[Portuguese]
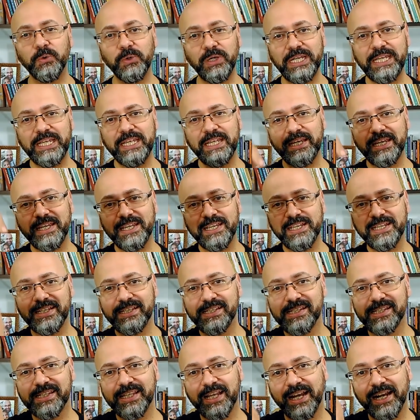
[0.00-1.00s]
O link
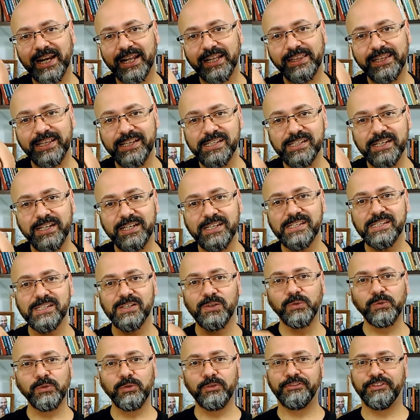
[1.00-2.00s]
está na
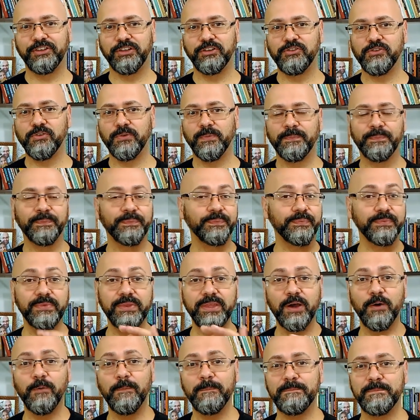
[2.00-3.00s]
descrição do vídeo
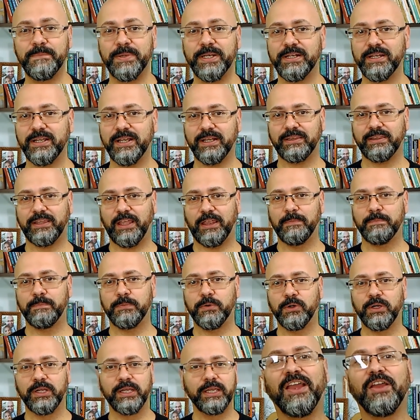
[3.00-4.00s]
não perca
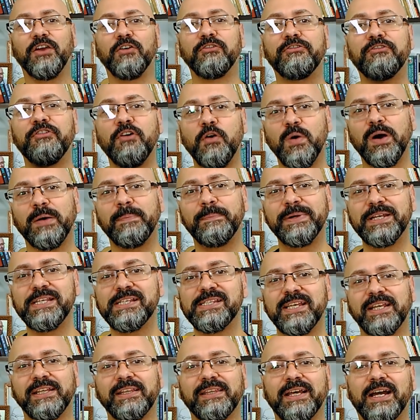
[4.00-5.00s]
tempo. Eu vou
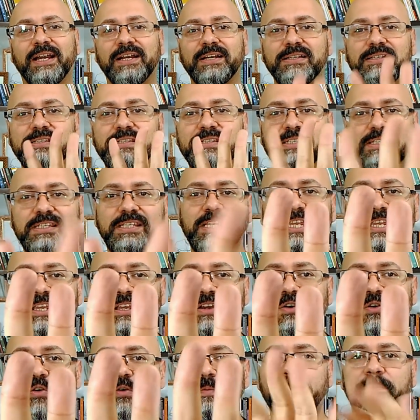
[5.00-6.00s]
apresentar
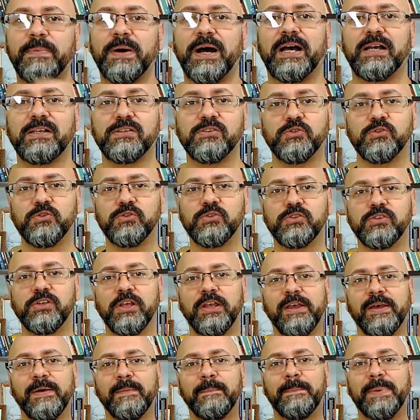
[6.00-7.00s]
cinco passos
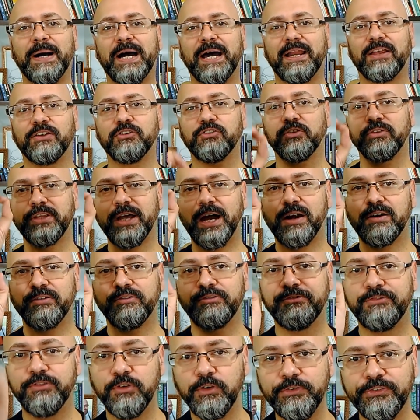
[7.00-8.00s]
para ajudar
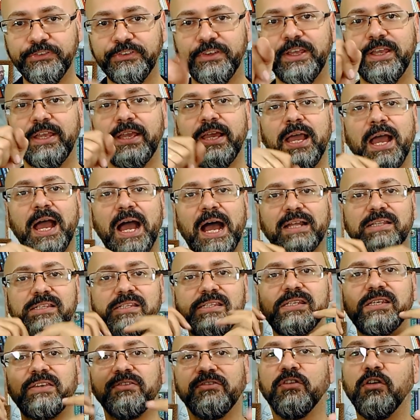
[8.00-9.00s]
você a
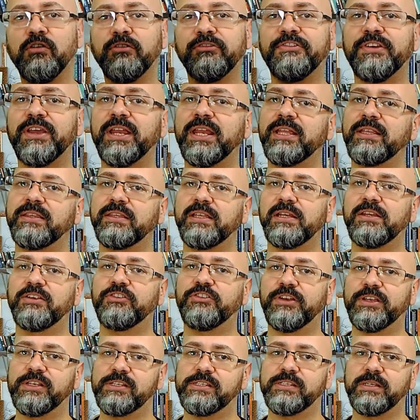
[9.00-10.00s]
desenvolver a
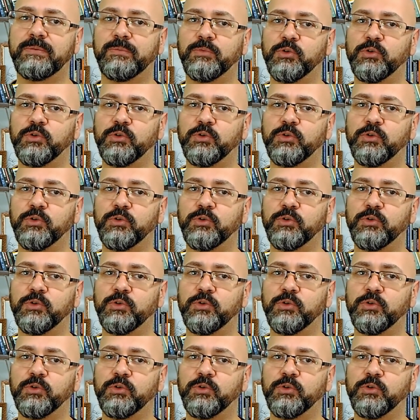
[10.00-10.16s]
inteligência